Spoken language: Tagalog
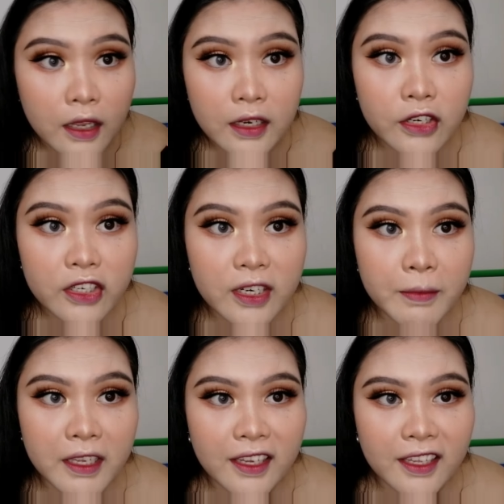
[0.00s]
Hindi siya
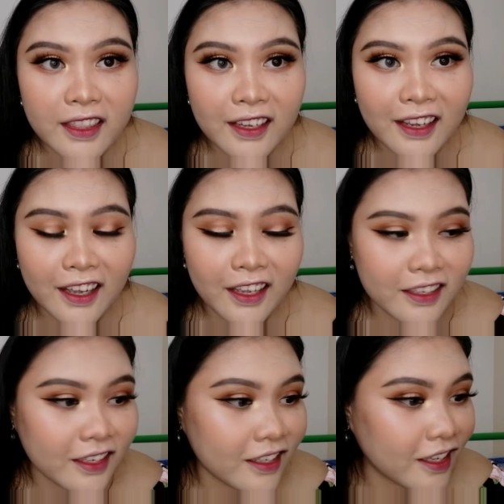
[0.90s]
makikita
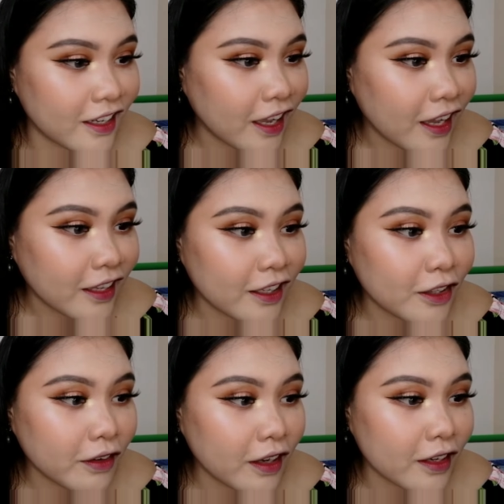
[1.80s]
guys kasi
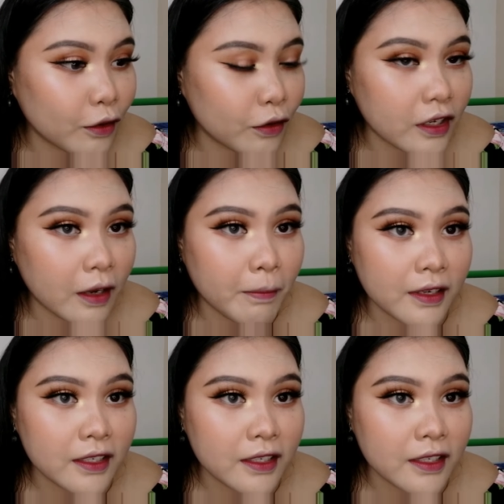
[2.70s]
dito nga rin no, sa,